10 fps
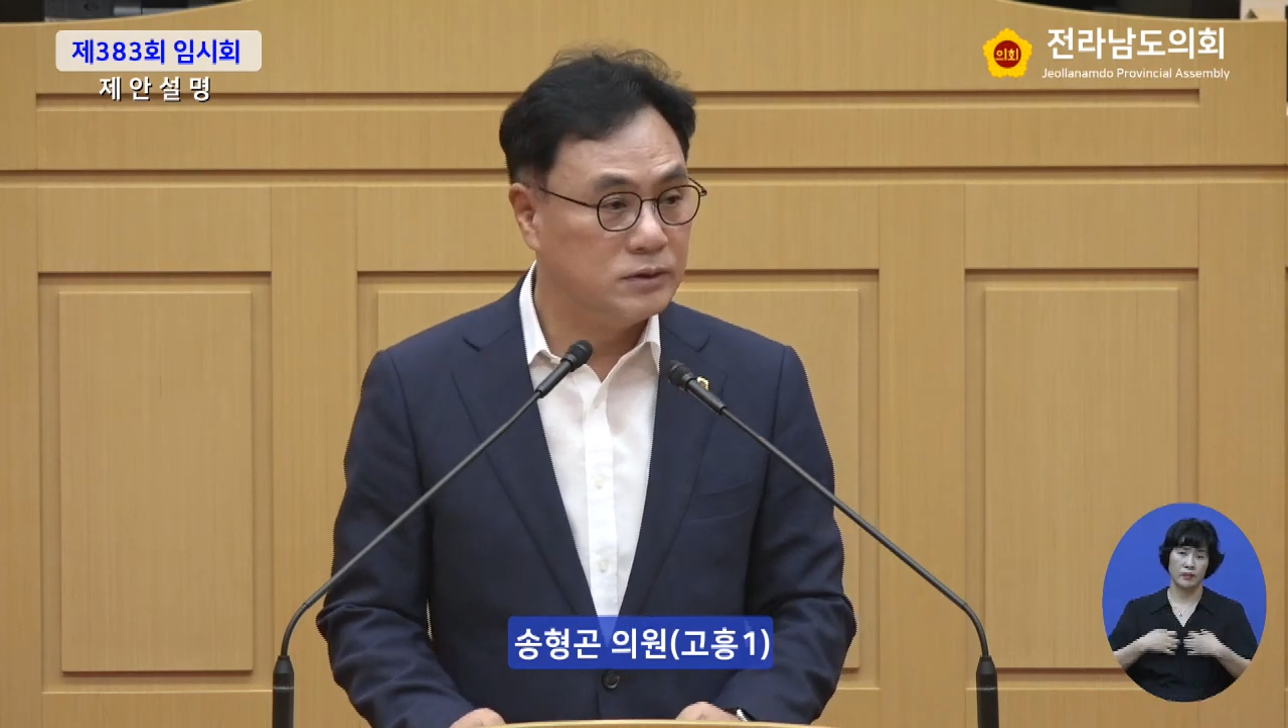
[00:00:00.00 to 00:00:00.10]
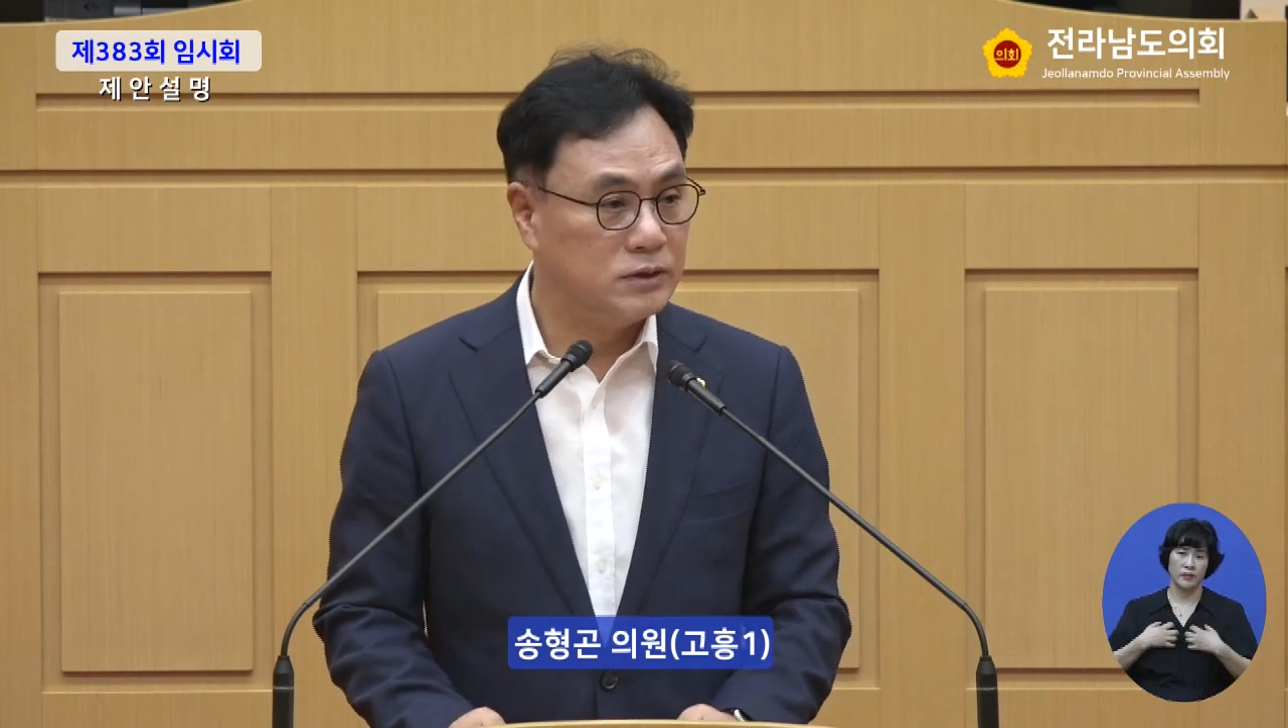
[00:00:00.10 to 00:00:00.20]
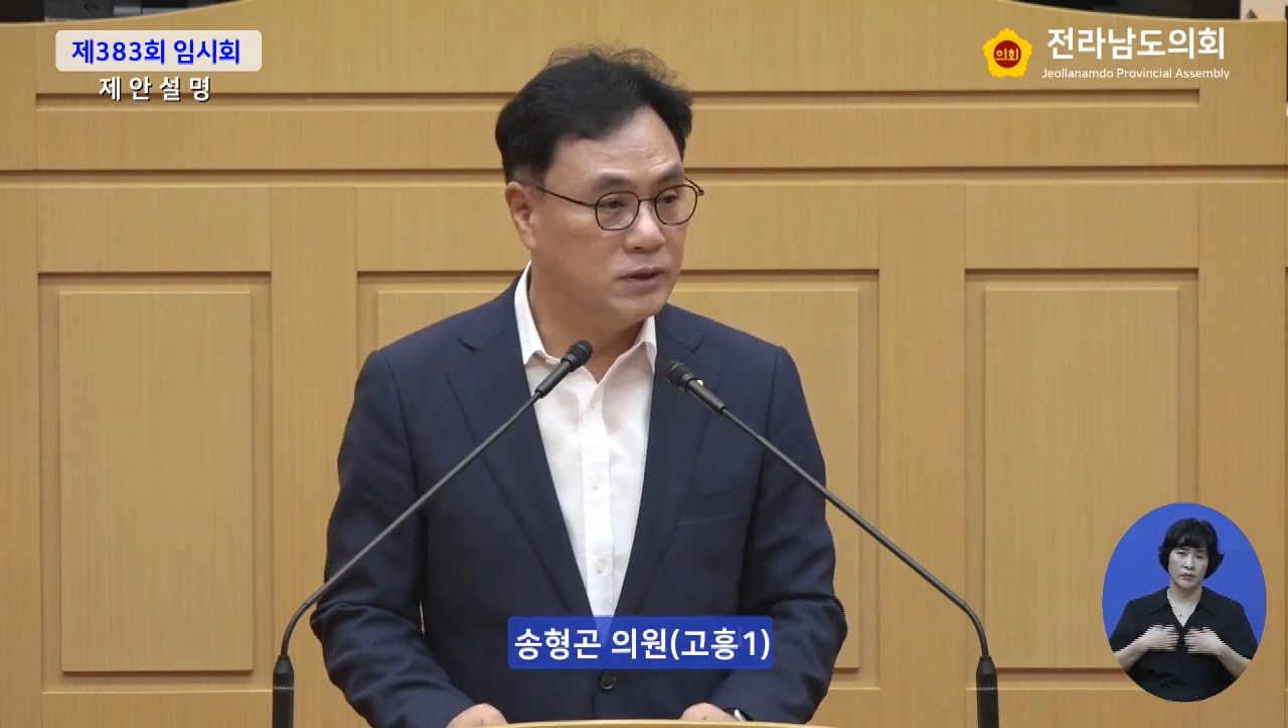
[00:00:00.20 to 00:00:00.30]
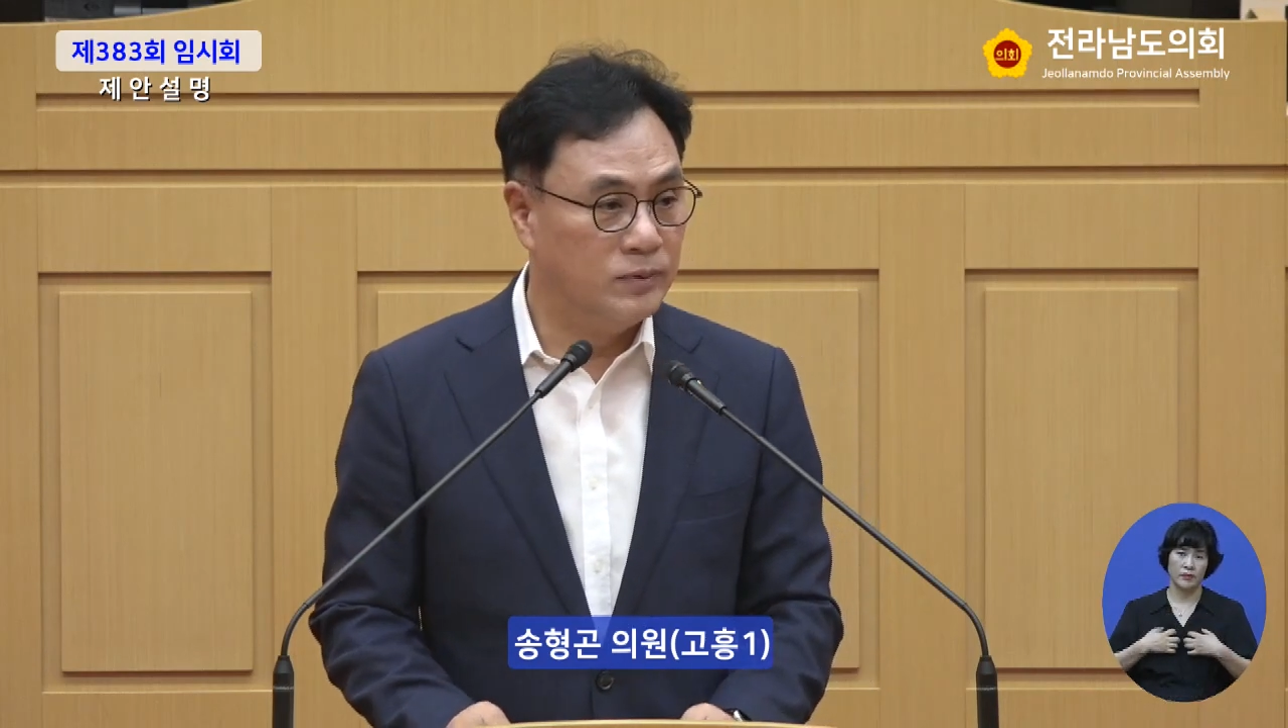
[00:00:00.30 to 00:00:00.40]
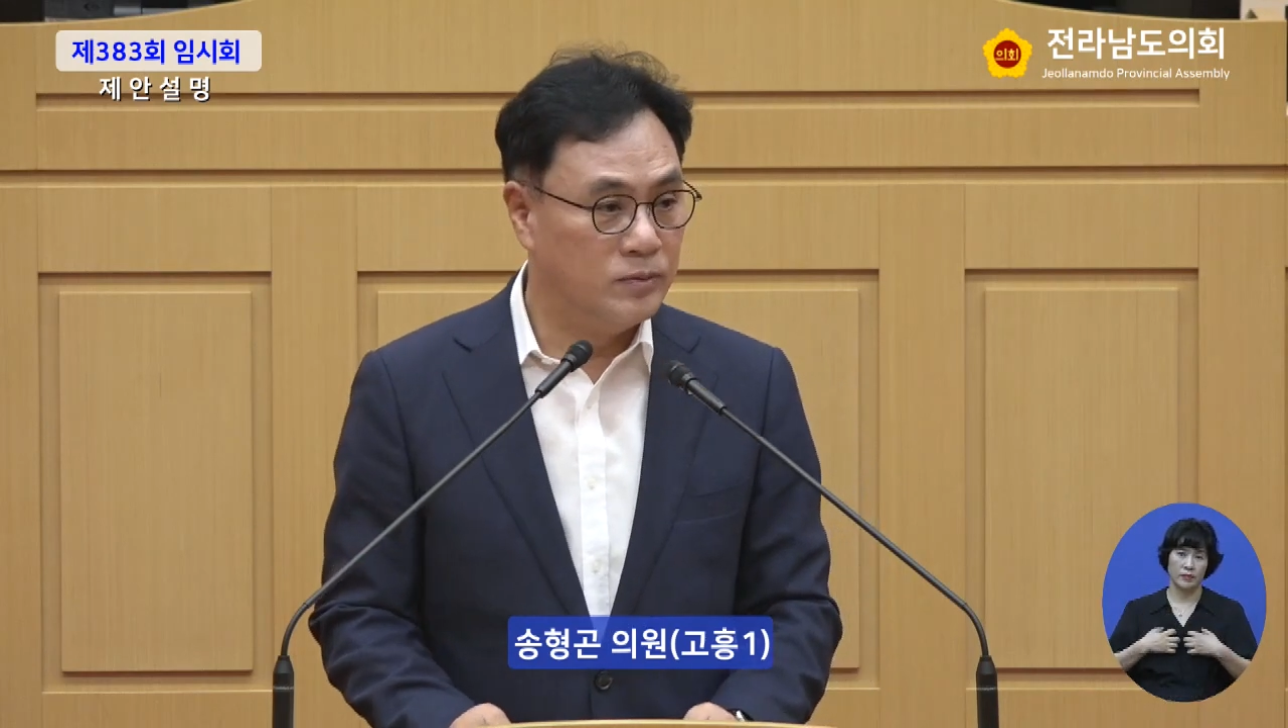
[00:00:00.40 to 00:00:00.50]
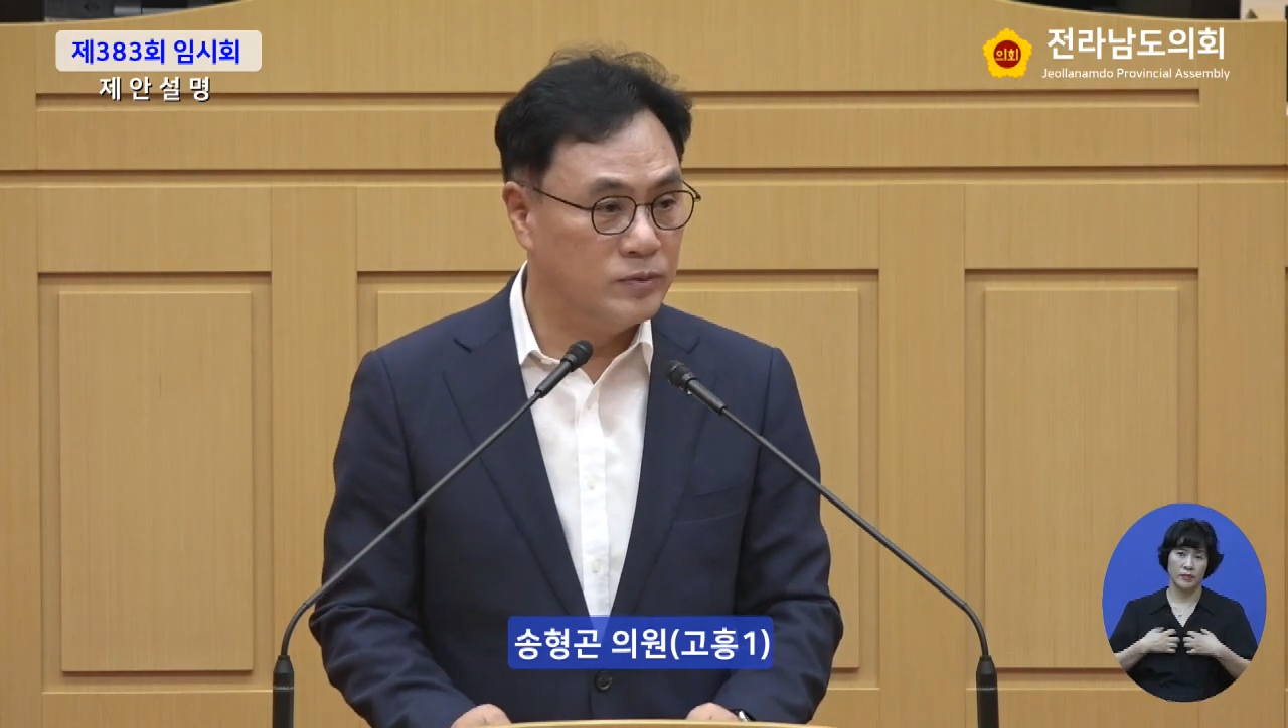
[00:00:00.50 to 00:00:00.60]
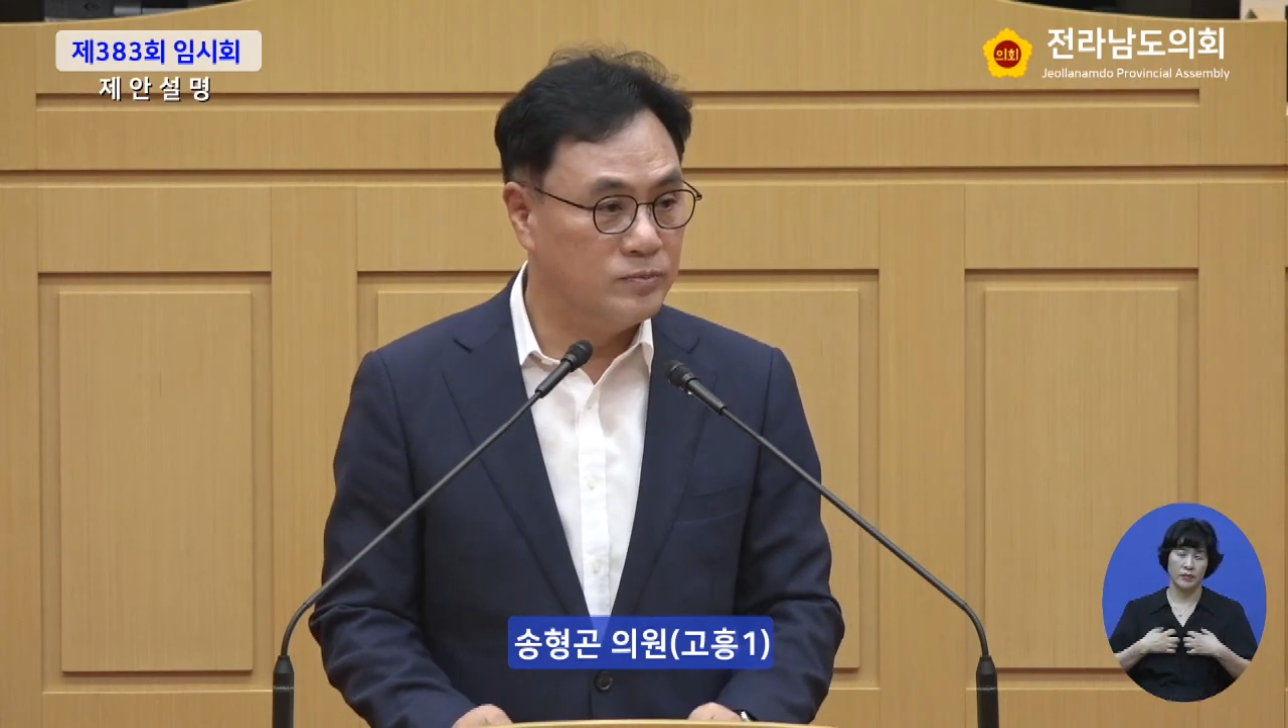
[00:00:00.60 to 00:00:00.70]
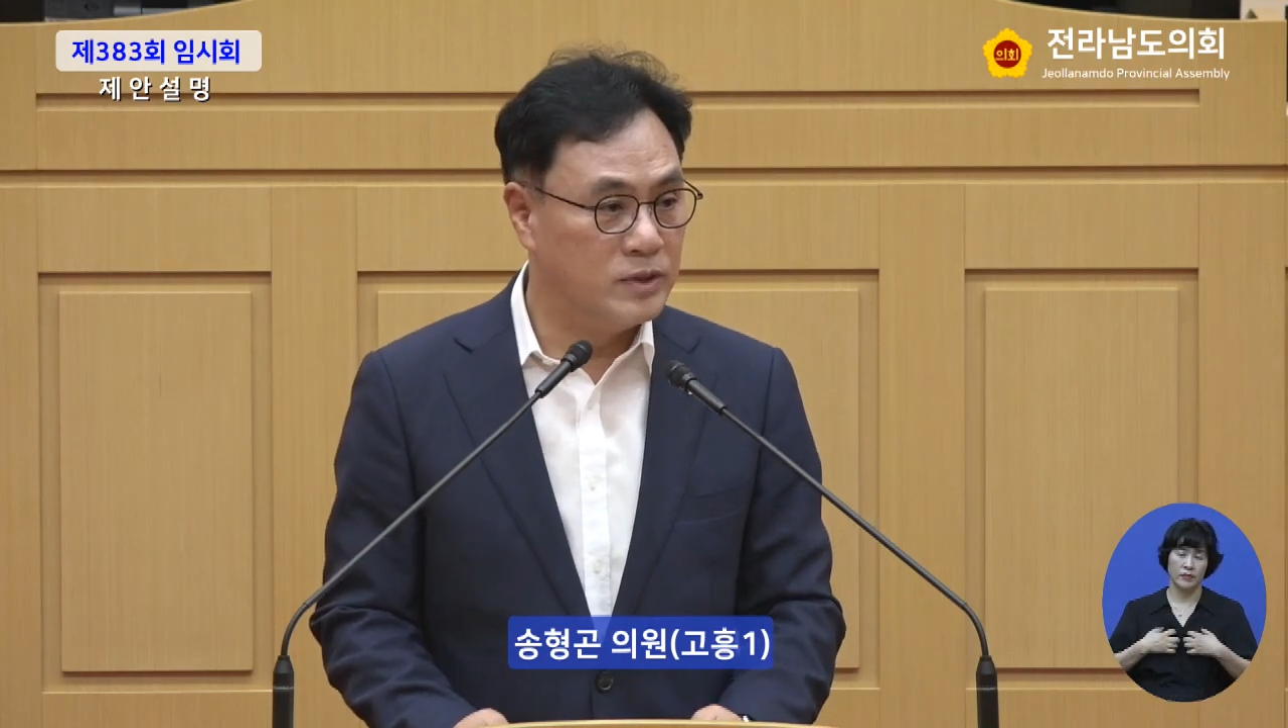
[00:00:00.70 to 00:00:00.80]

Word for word: 지붕 없는